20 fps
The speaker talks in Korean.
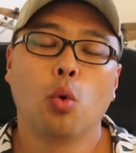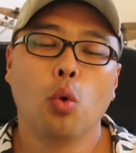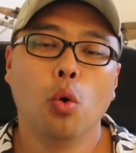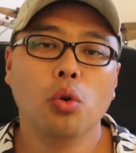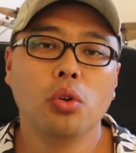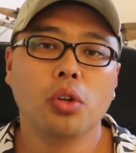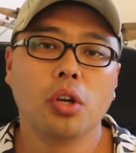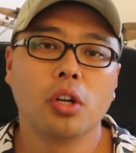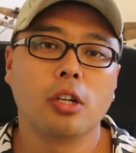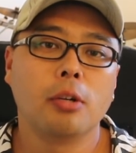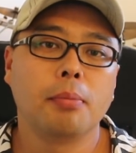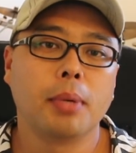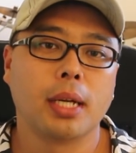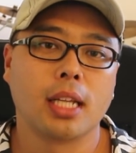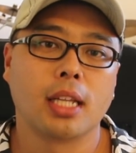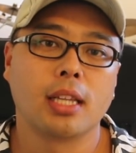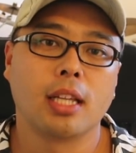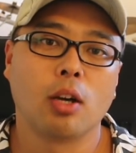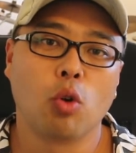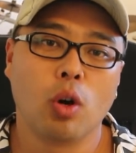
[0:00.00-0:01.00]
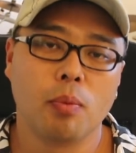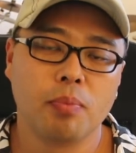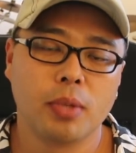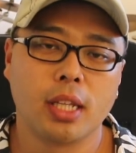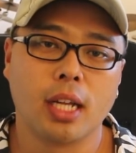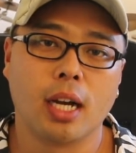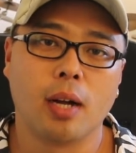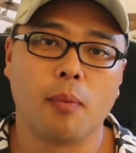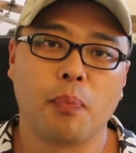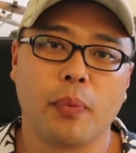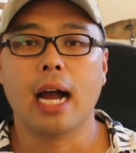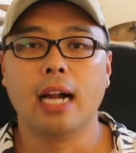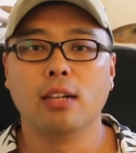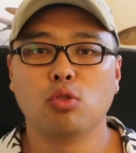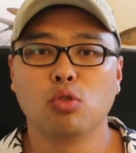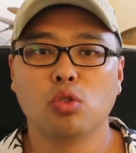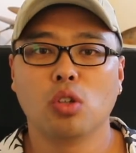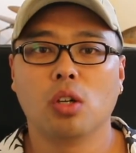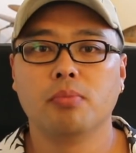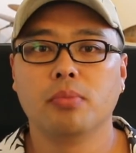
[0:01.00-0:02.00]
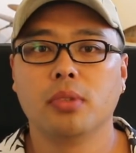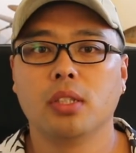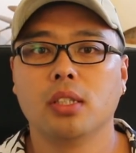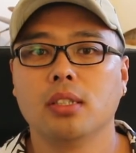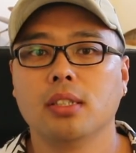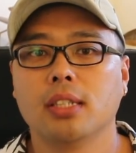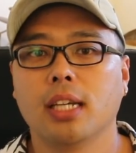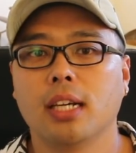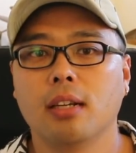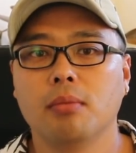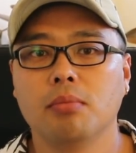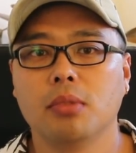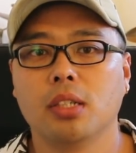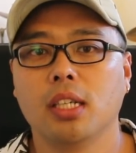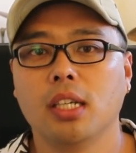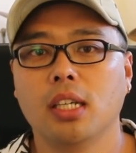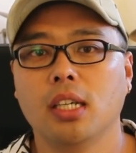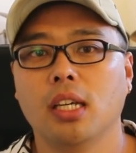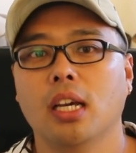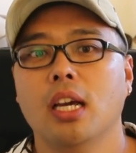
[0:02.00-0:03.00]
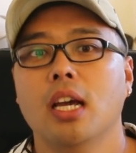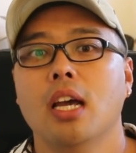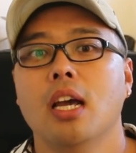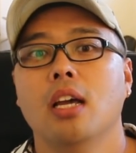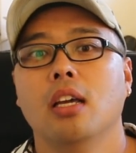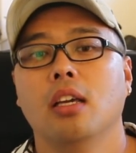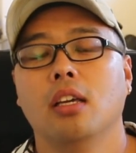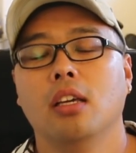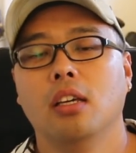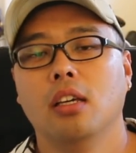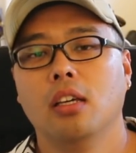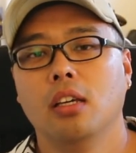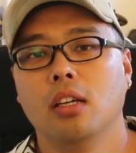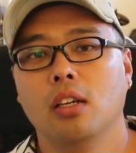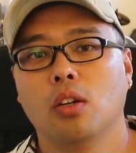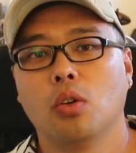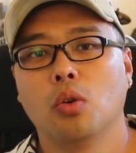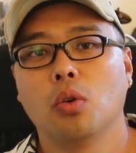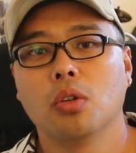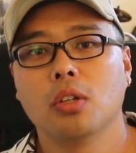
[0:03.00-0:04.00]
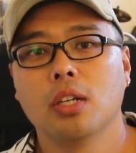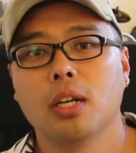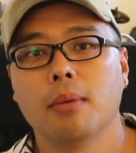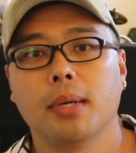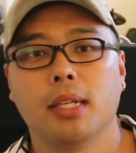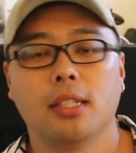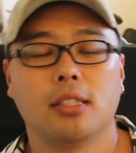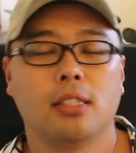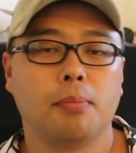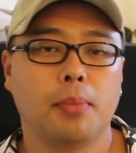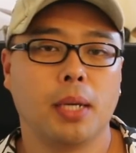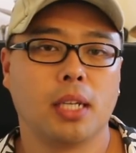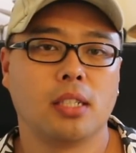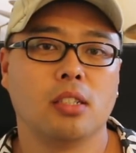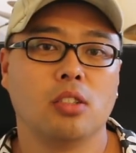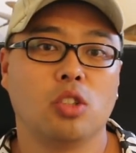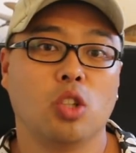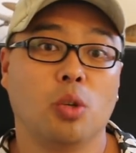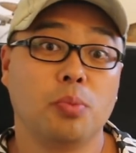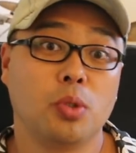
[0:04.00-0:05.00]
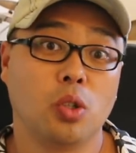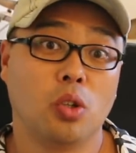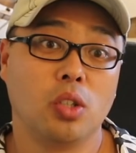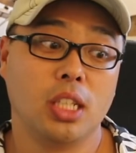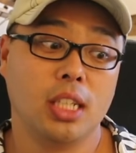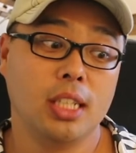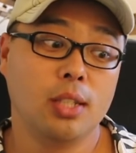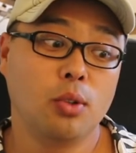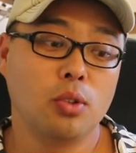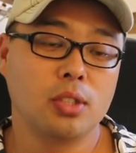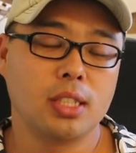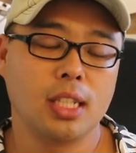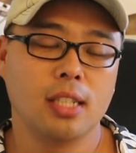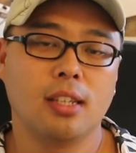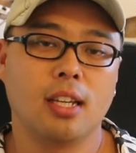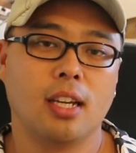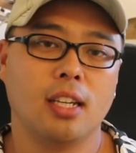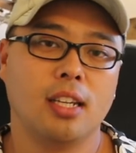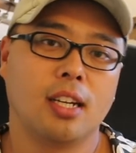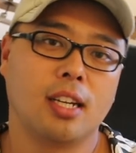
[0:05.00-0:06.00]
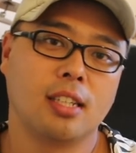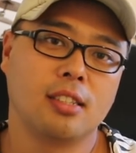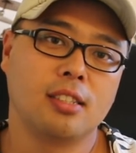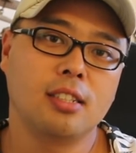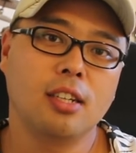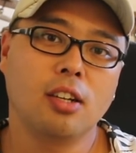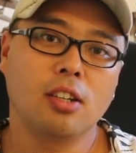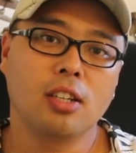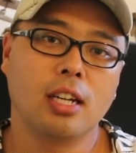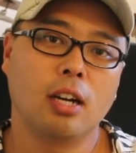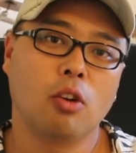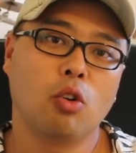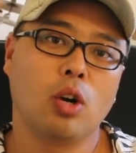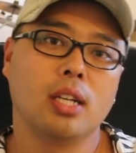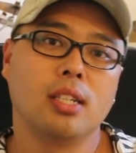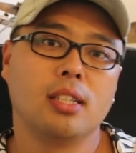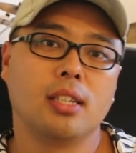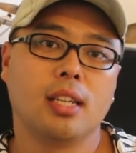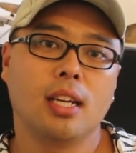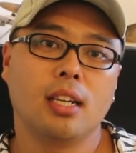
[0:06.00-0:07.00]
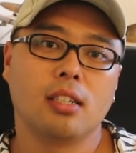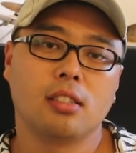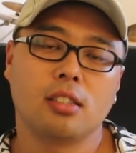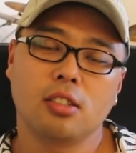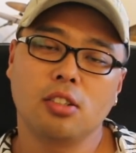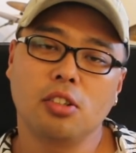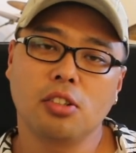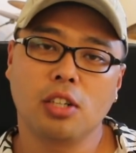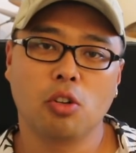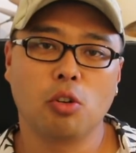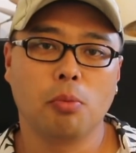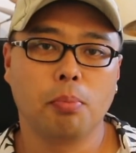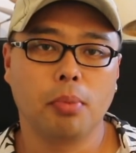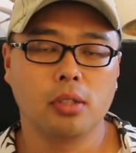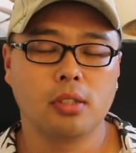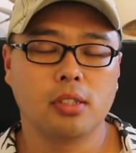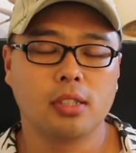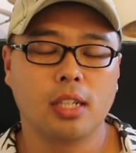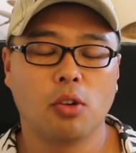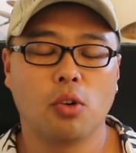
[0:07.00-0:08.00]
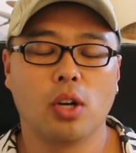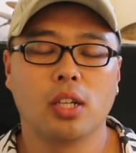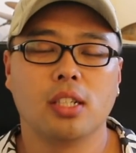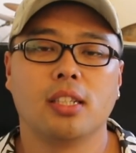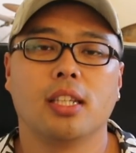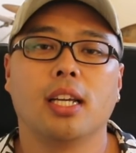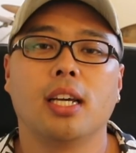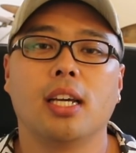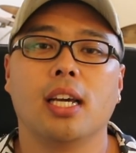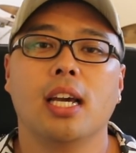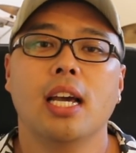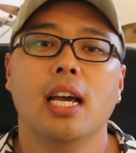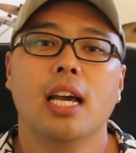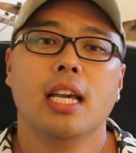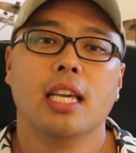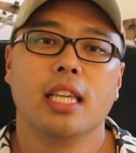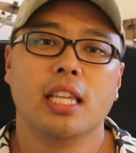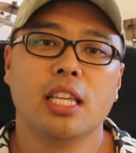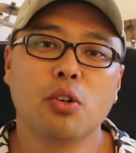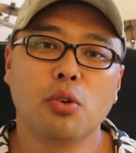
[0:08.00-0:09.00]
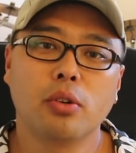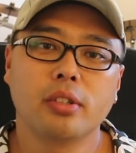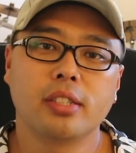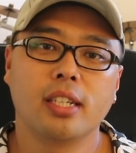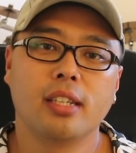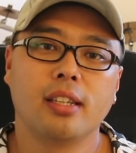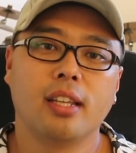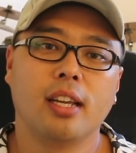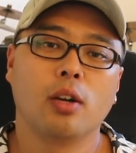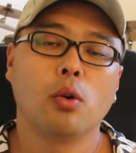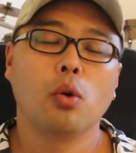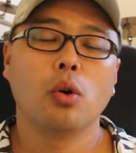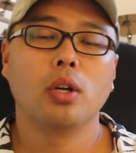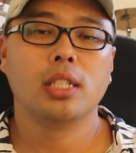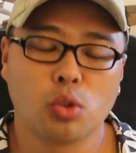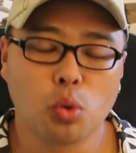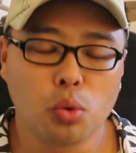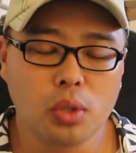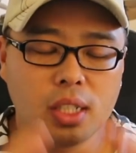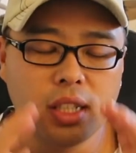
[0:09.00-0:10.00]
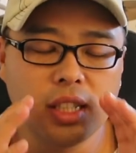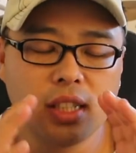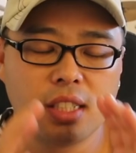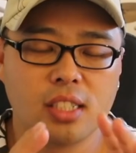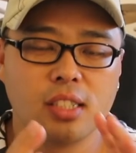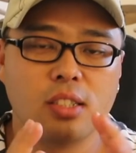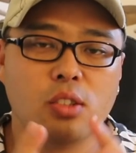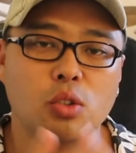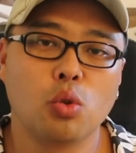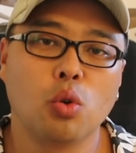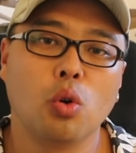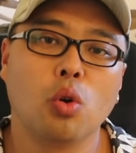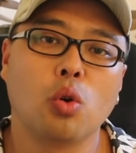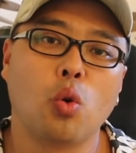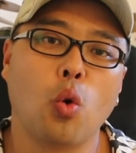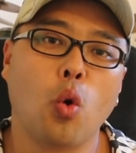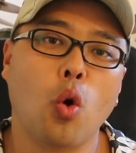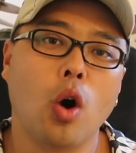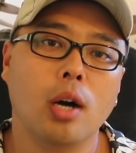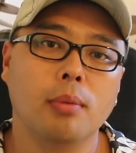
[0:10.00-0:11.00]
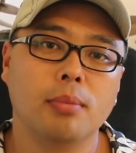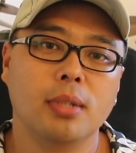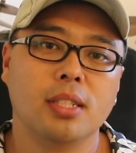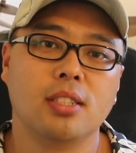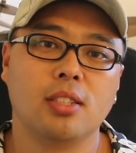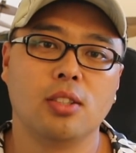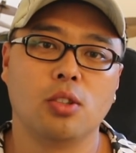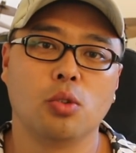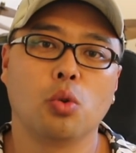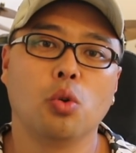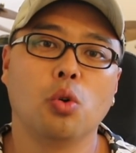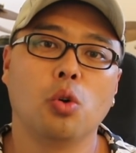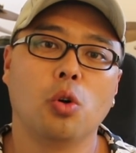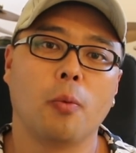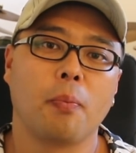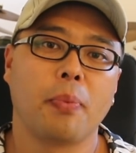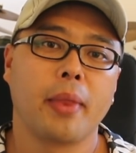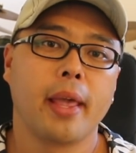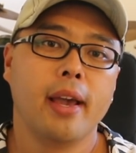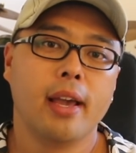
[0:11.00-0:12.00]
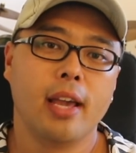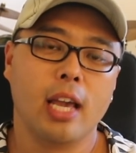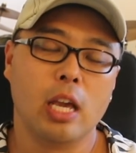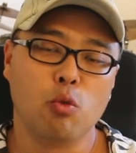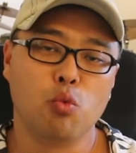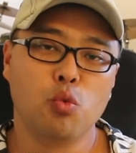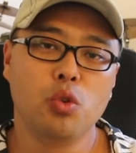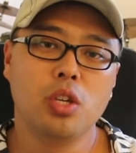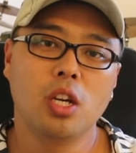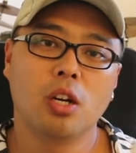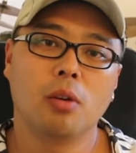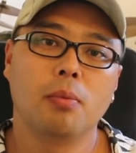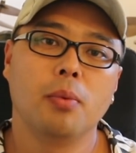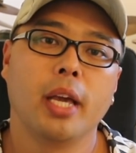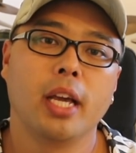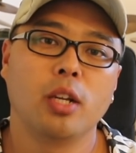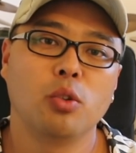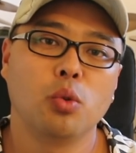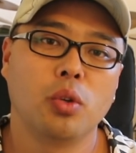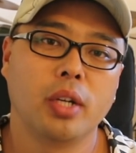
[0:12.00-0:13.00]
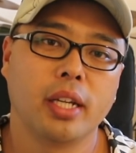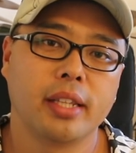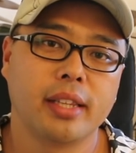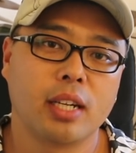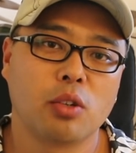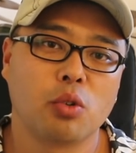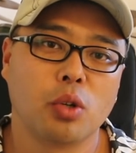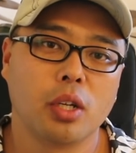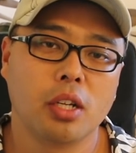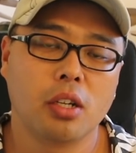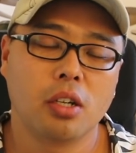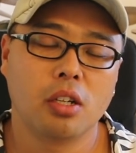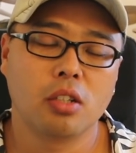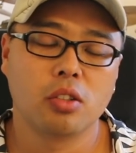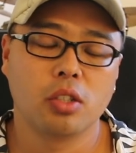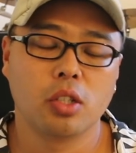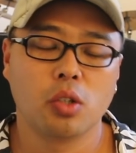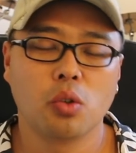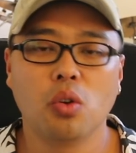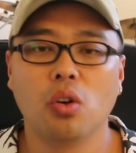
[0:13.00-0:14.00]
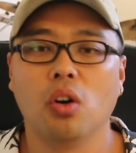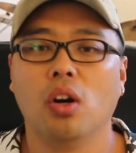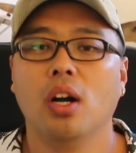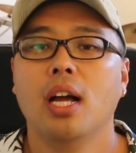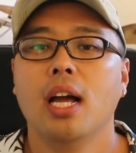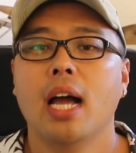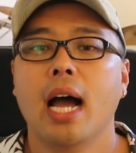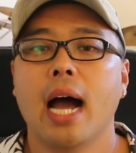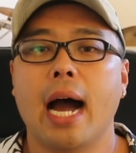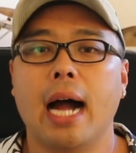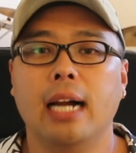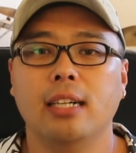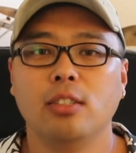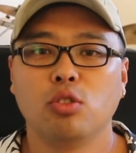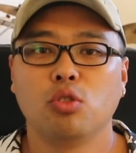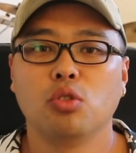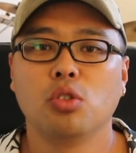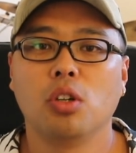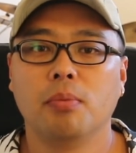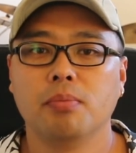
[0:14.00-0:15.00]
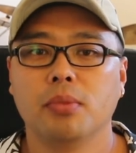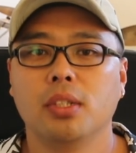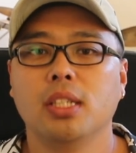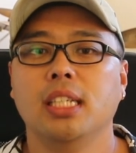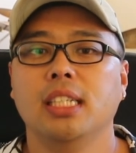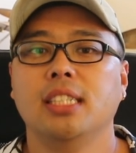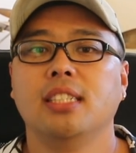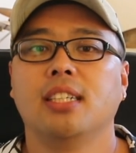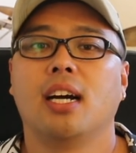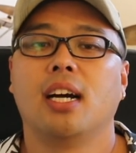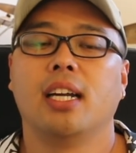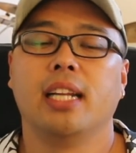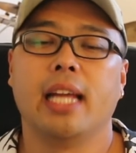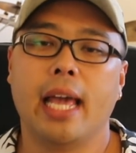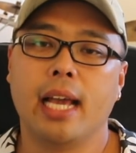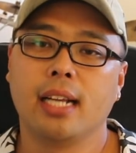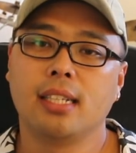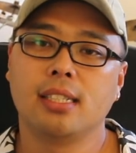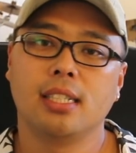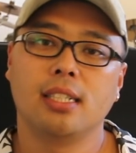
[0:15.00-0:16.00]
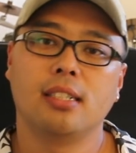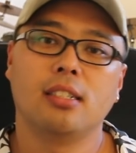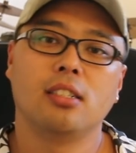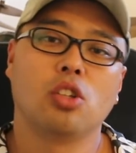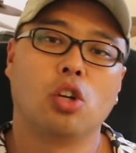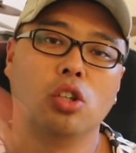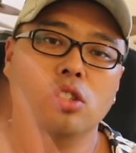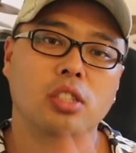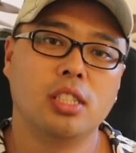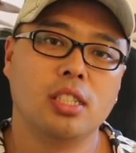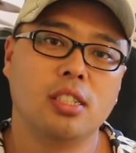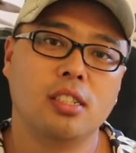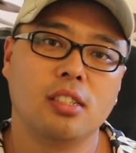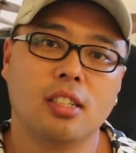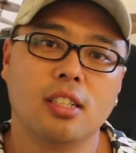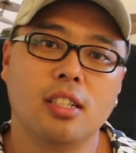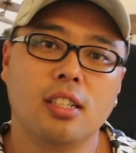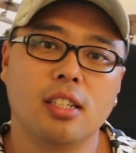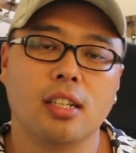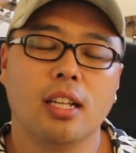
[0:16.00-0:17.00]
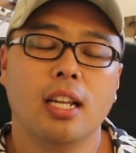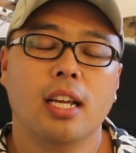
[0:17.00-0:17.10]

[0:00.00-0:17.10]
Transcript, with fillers: 공격을 받았다고 합니다. 알 수 없는 사람들이 이 코로나 바이러스 백신 접종 이동센터, 이렇게 트럭이라고 하는데, 트럭하고 버스라고 하는데, 이곳에 대고 소리를 지르고 고함을 지르고 위협 행동을 했다고 해요. 그리고 알 수 없는 이상한 액체를 던지는 등